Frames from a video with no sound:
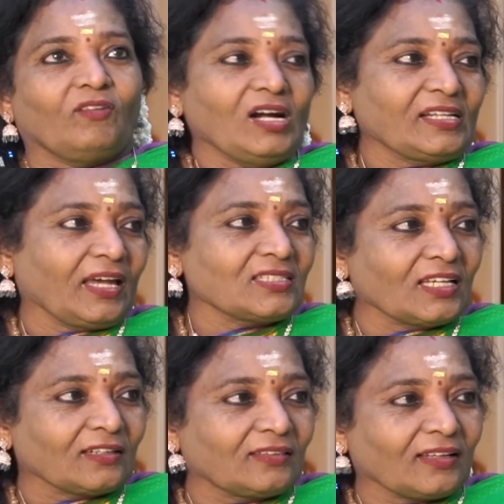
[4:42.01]
வாழ்க்கை
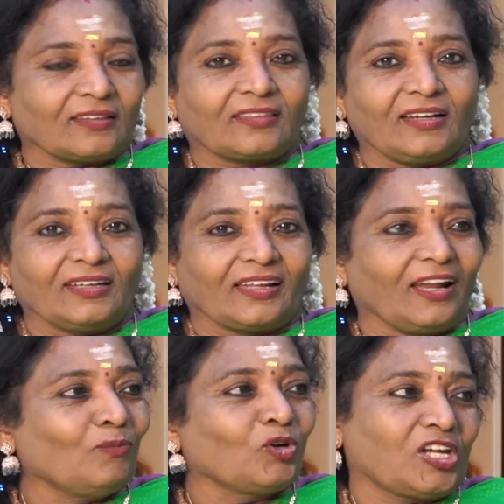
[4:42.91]
சரித்திரத்துல
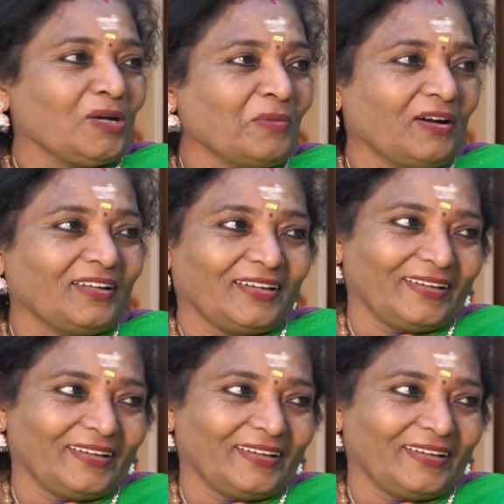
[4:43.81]
இதெல்லாம் முக்கியமான